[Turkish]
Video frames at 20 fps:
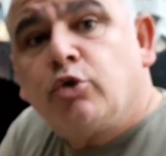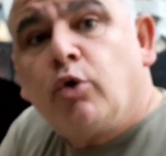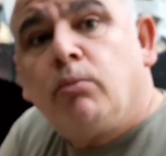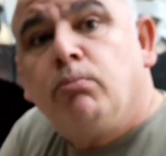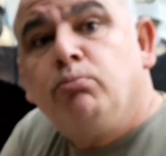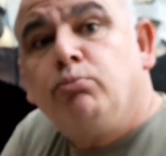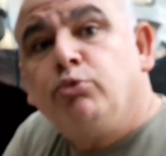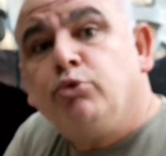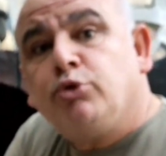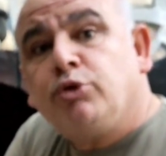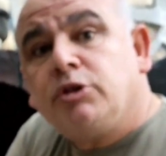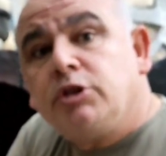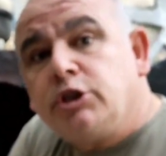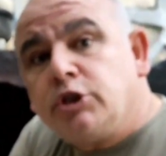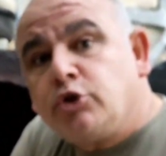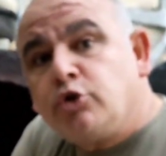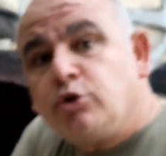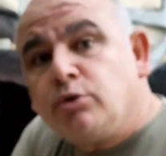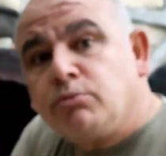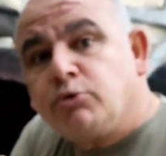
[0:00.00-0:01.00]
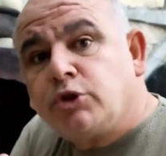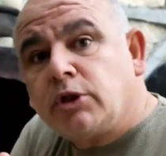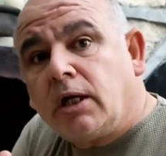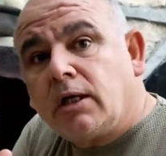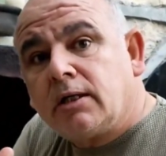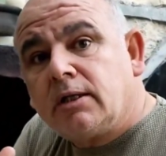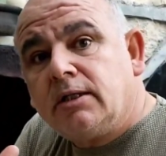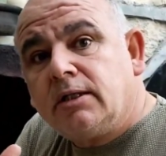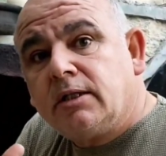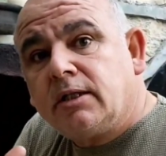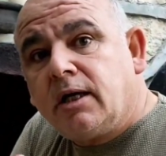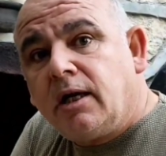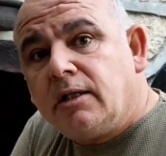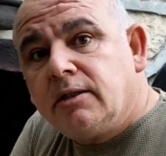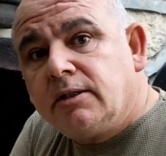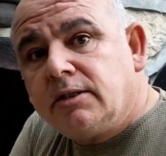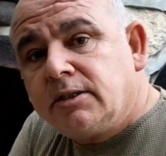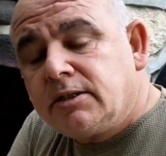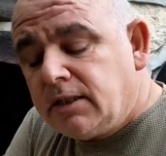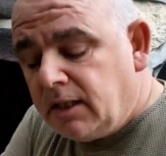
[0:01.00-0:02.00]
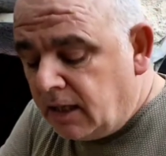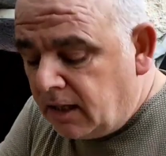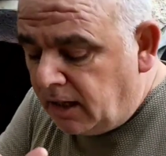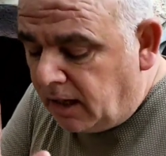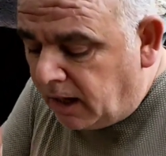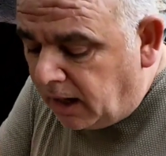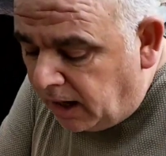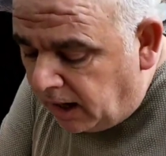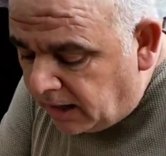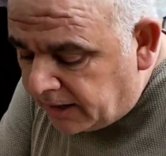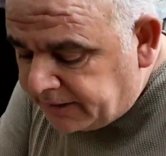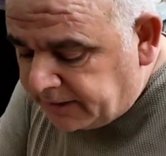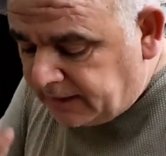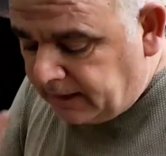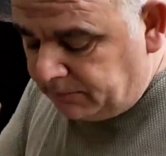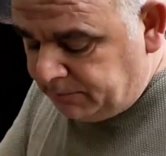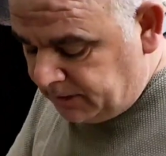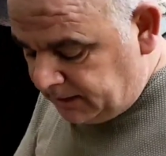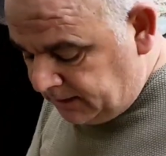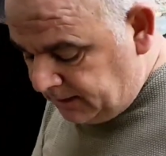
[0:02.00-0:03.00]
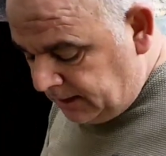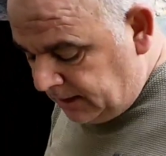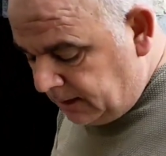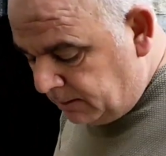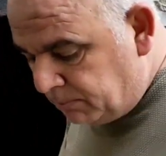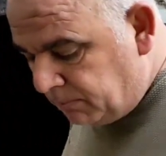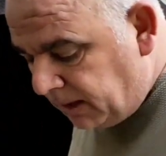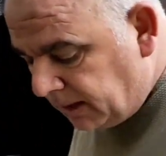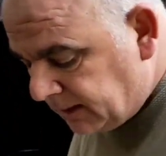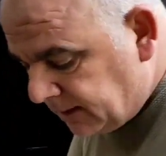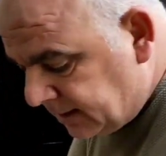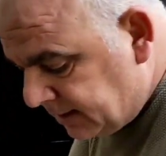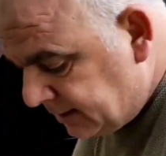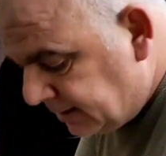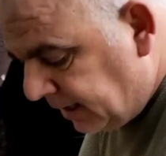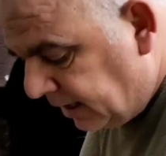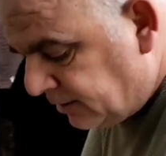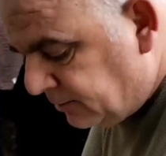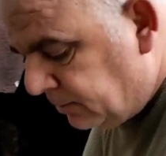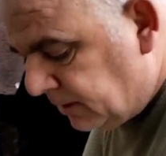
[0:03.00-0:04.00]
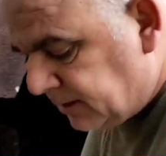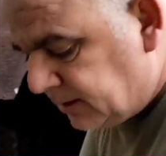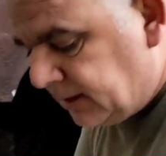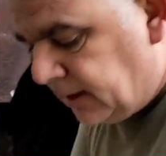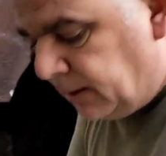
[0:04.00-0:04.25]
o müthiş yumuşaklığı kalır. Harika bir balık kızartması